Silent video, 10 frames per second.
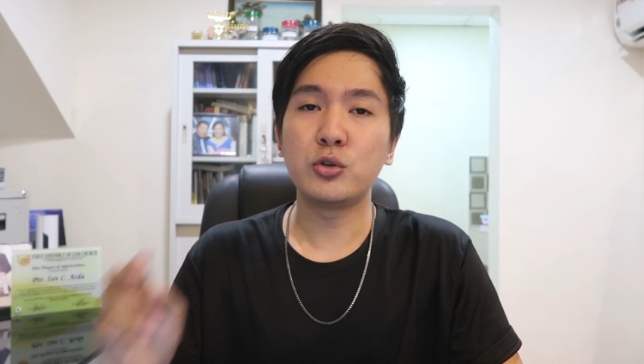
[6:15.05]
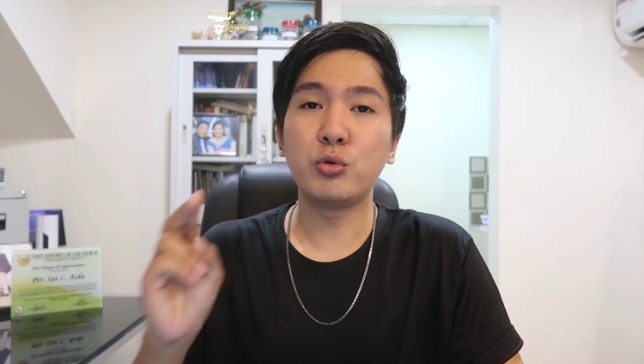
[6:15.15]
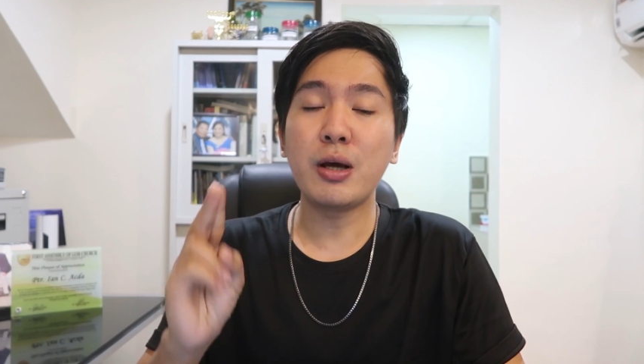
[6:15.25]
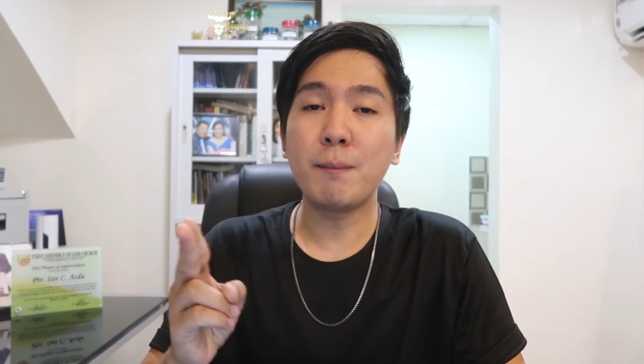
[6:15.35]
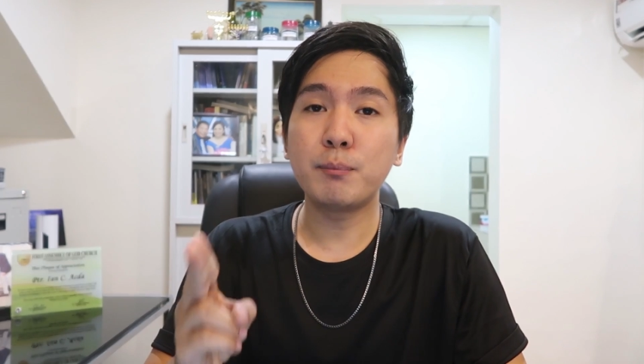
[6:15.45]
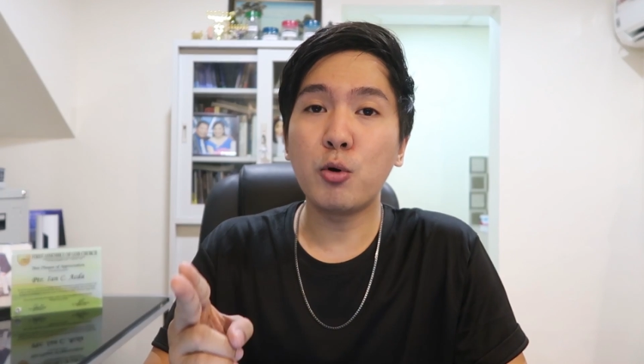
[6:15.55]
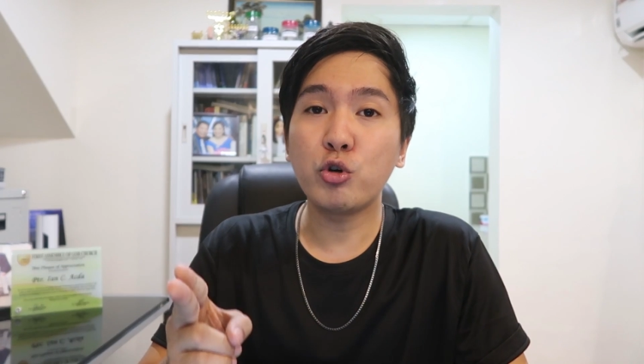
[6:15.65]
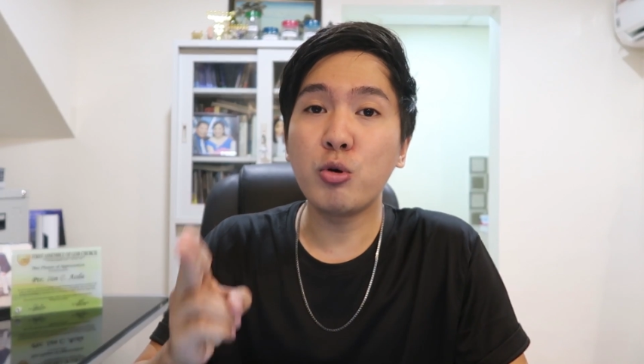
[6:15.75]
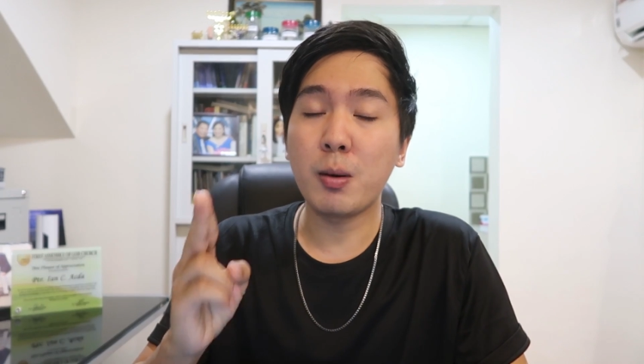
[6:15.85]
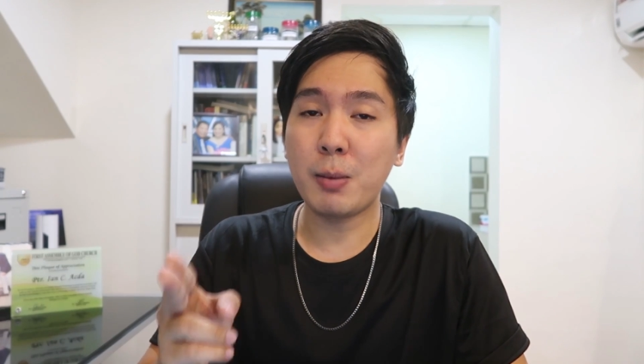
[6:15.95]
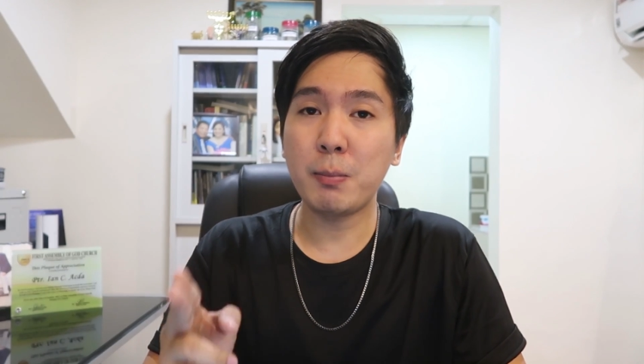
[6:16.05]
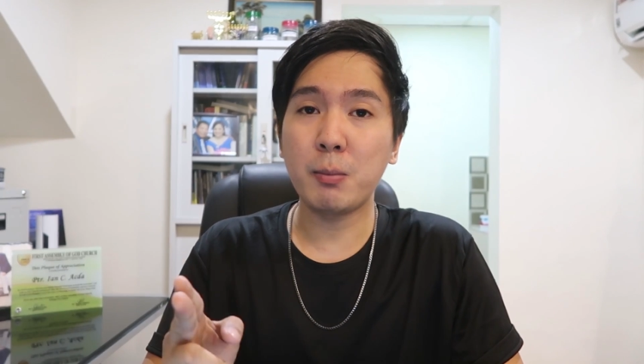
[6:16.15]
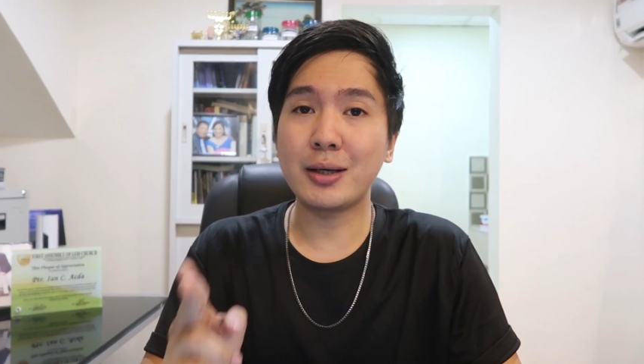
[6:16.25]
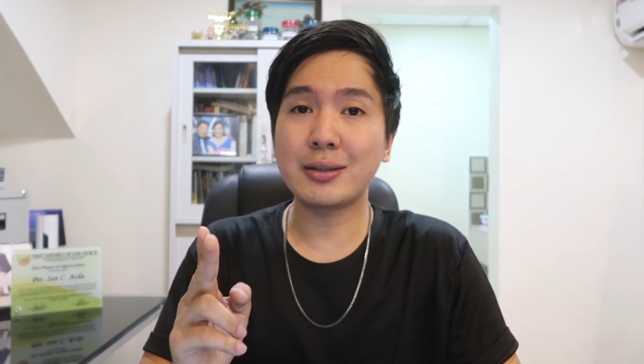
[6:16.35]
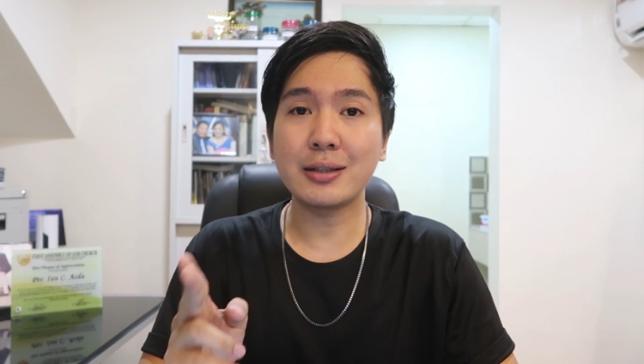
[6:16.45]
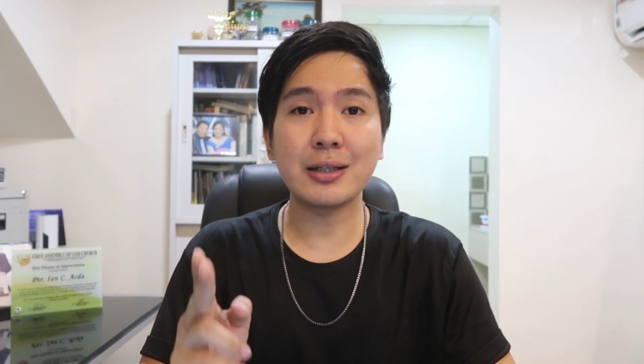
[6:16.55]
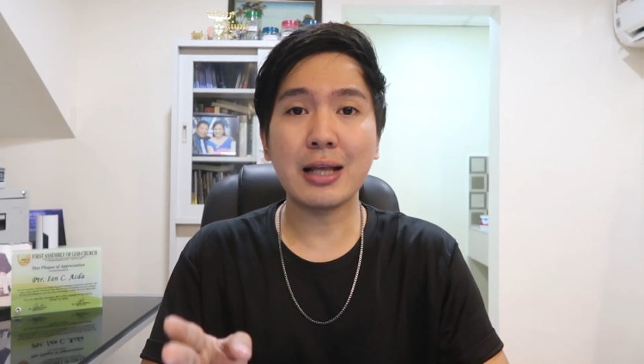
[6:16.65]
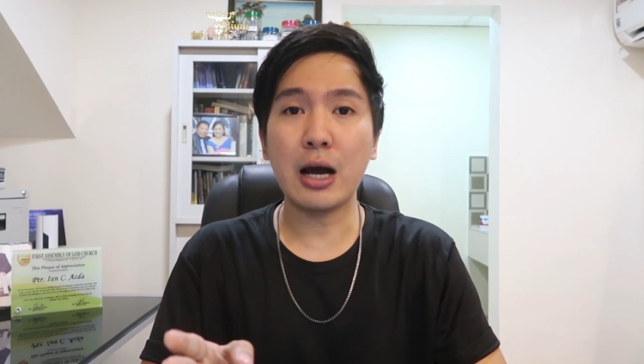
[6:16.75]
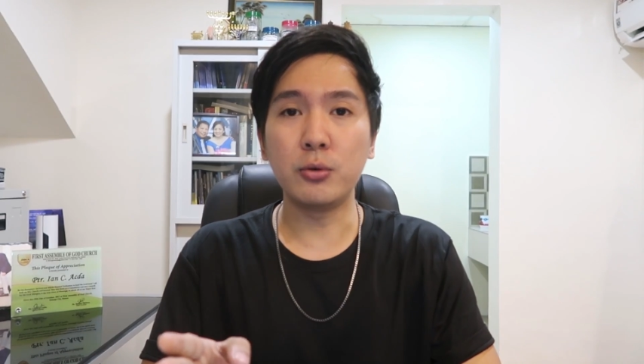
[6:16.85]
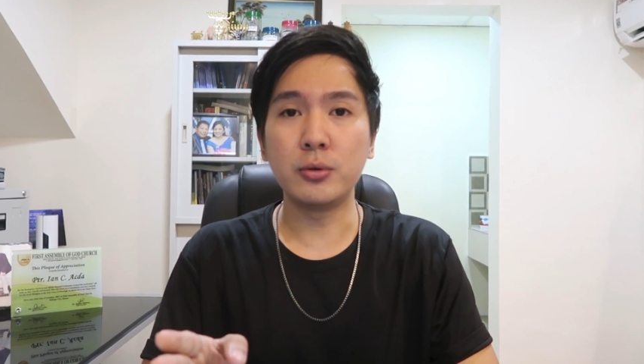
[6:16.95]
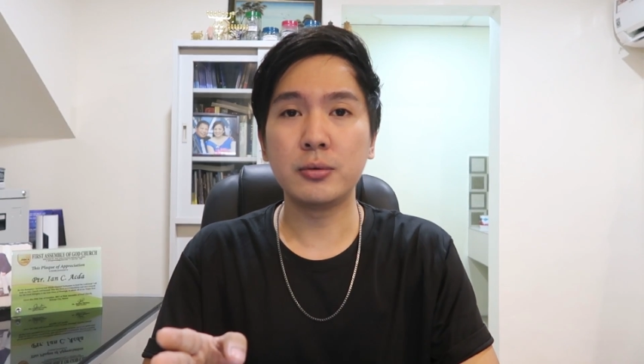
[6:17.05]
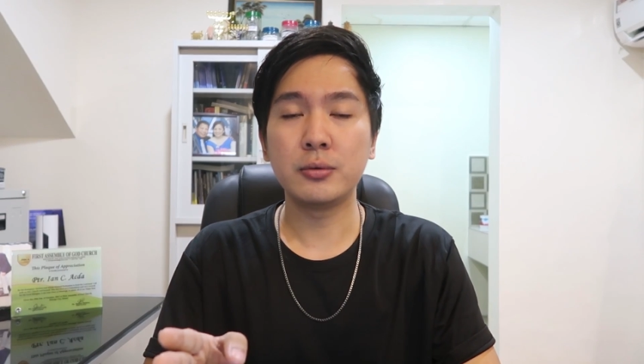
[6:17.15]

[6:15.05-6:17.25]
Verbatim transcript: So yan po yung magpapabagsak sa tao,